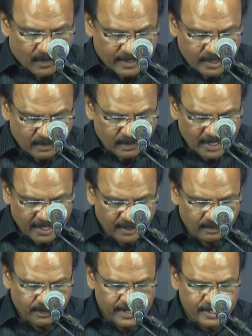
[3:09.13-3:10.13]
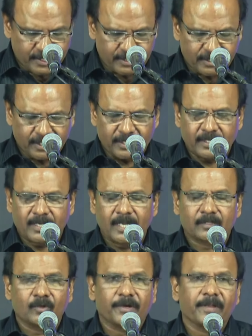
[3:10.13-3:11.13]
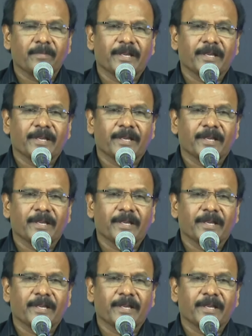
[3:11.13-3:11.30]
மற்ற பலியையும் பட்சித்தது கர்த்தருடைய